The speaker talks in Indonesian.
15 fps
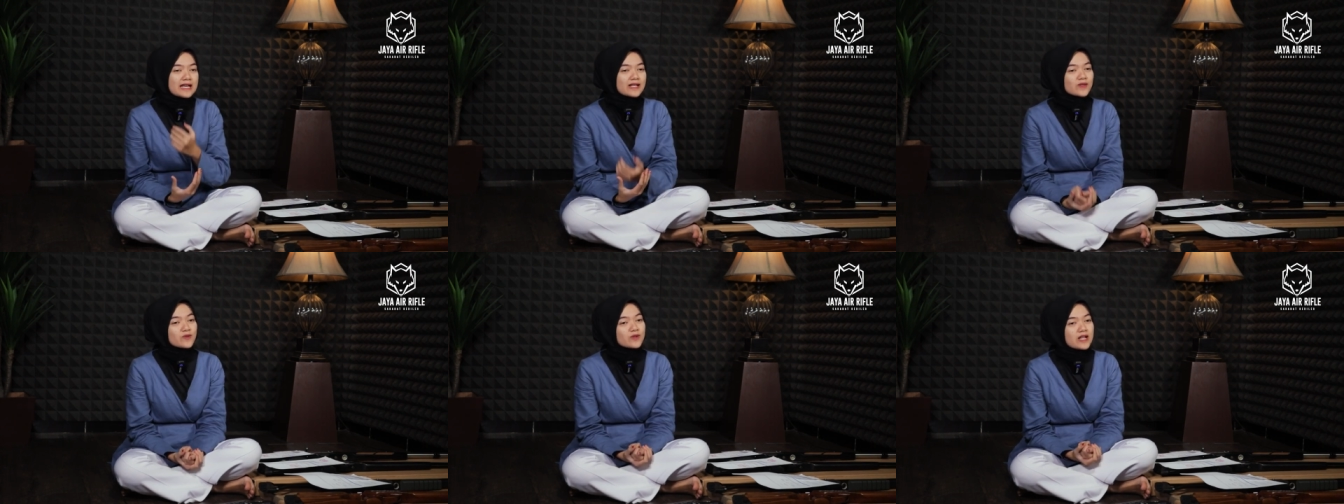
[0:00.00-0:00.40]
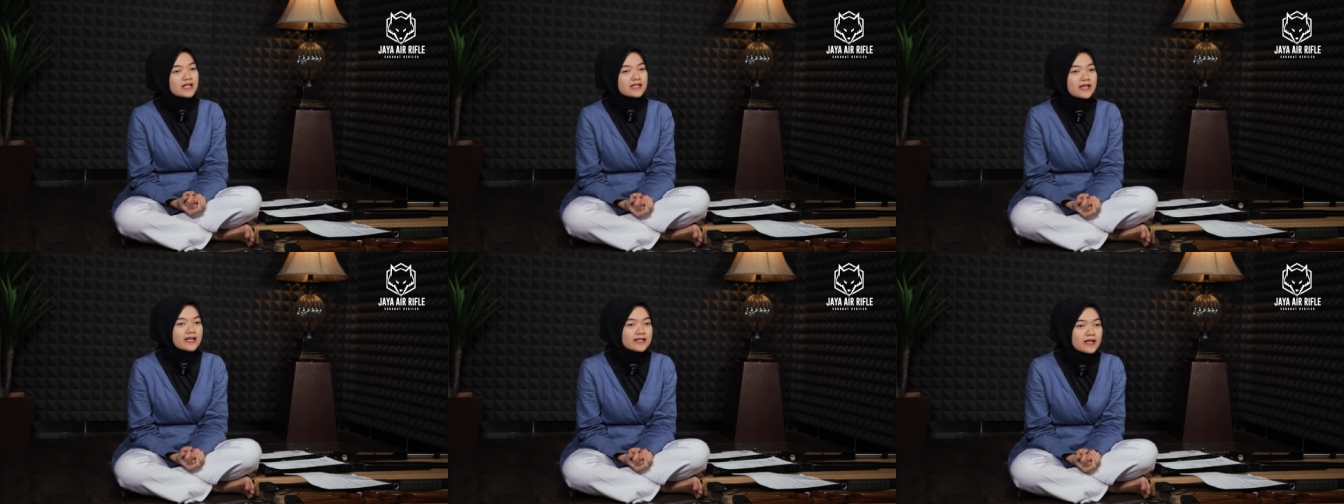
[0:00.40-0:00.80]
yang
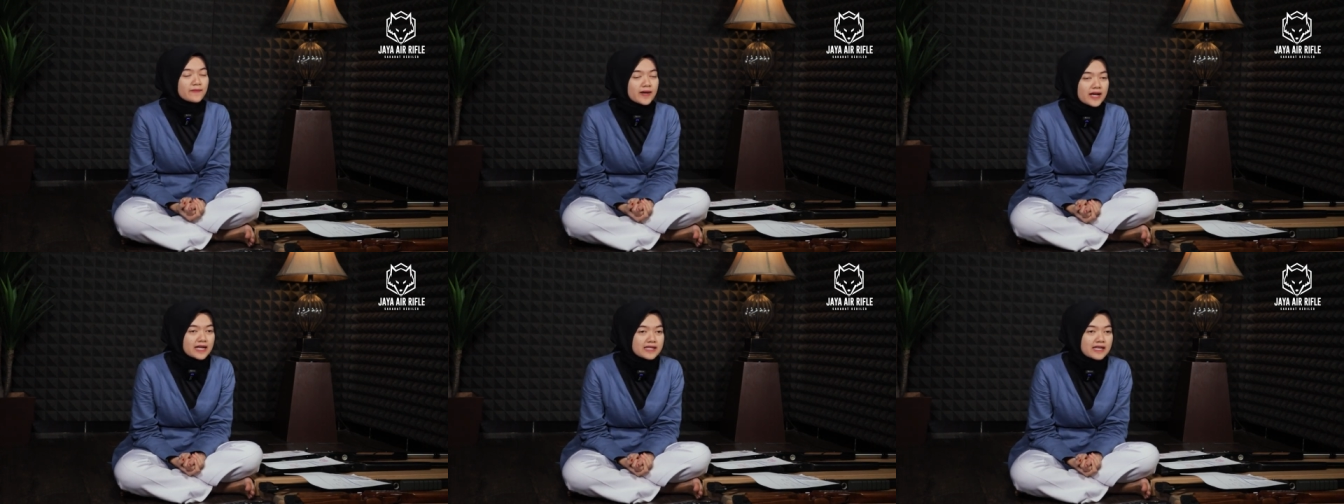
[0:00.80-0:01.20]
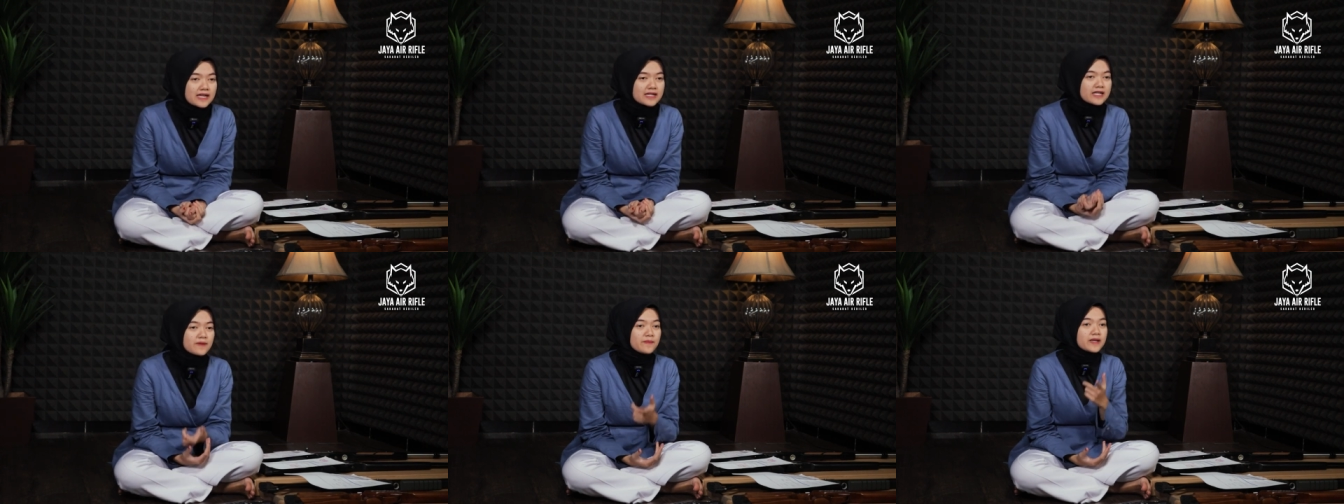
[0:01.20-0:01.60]
sudah saya sampaikan
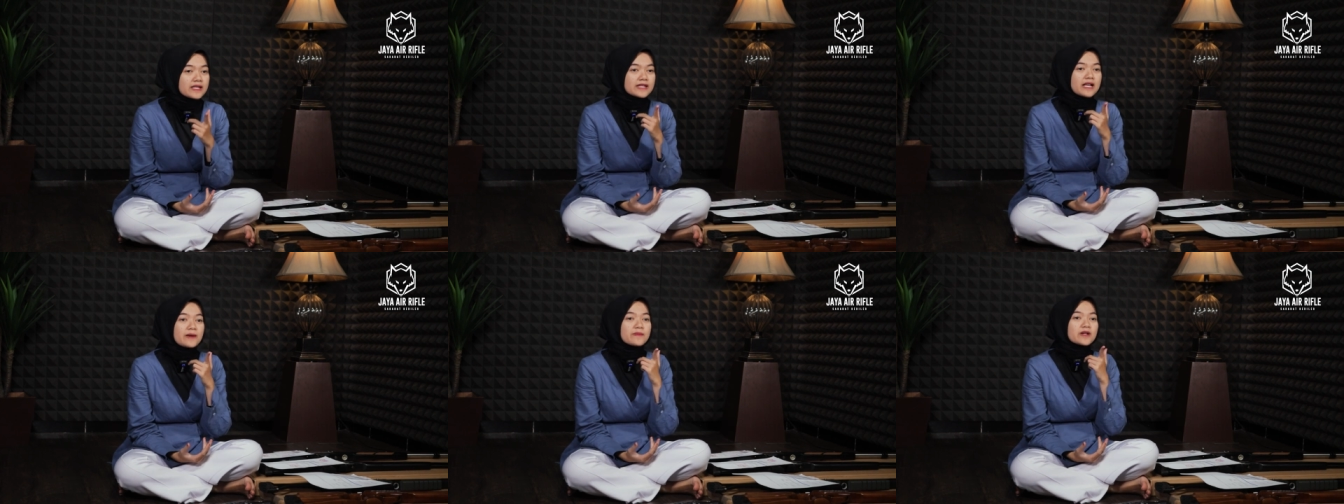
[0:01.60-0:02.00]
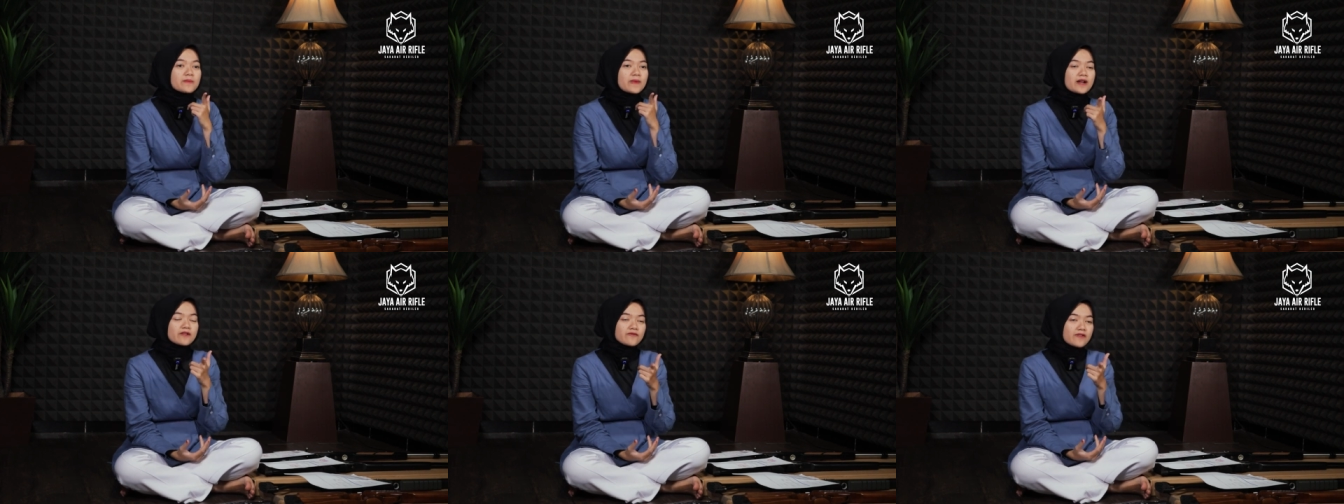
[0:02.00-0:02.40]
tadi bisa
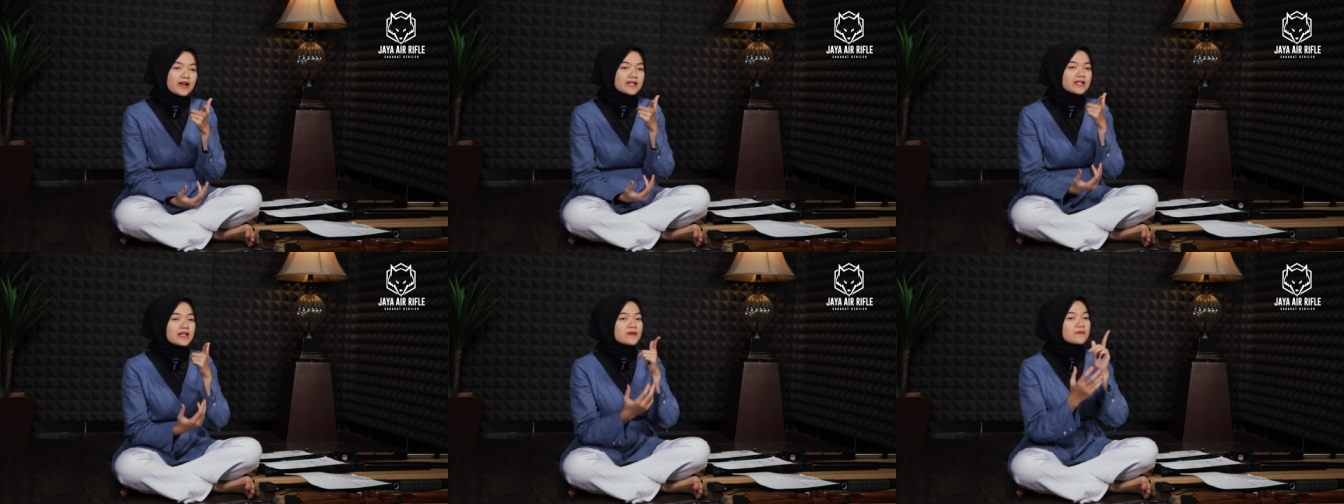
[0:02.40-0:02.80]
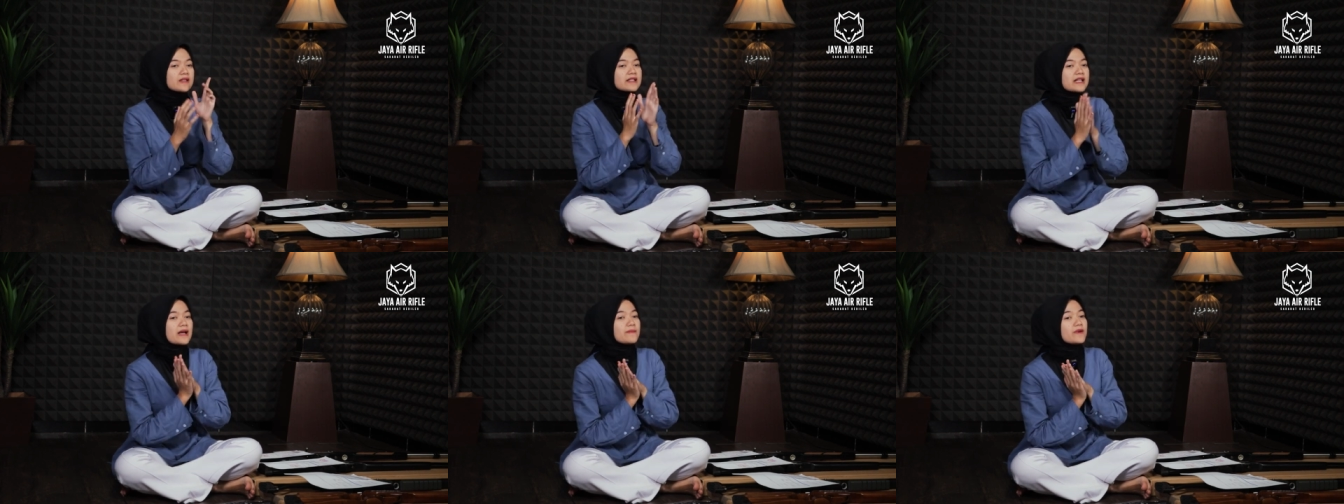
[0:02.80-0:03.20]
bermanfaat dan
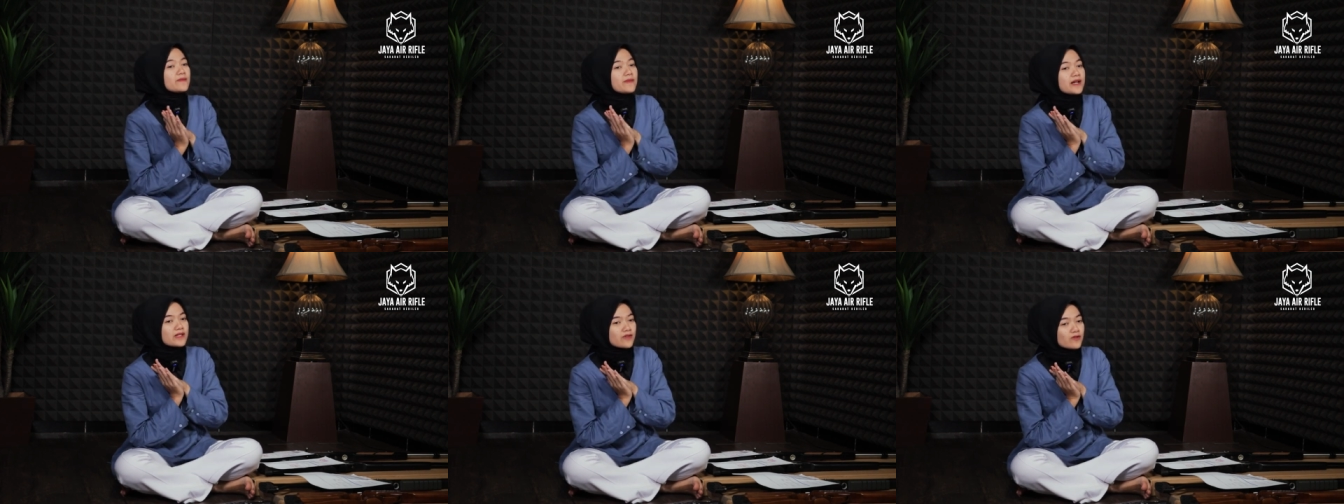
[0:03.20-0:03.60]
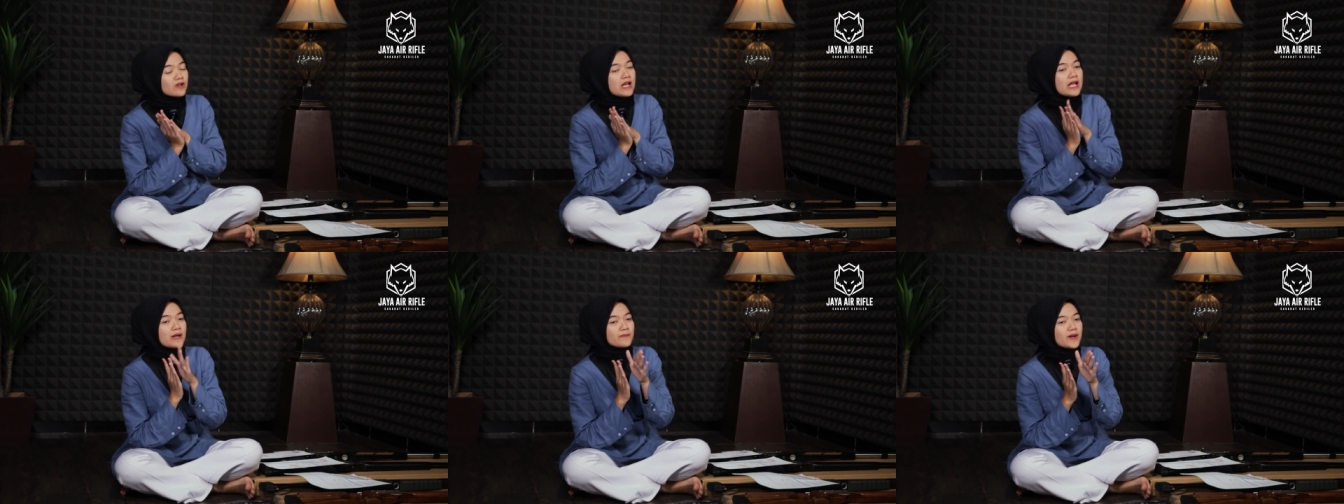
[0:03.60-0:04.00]
bisa membantu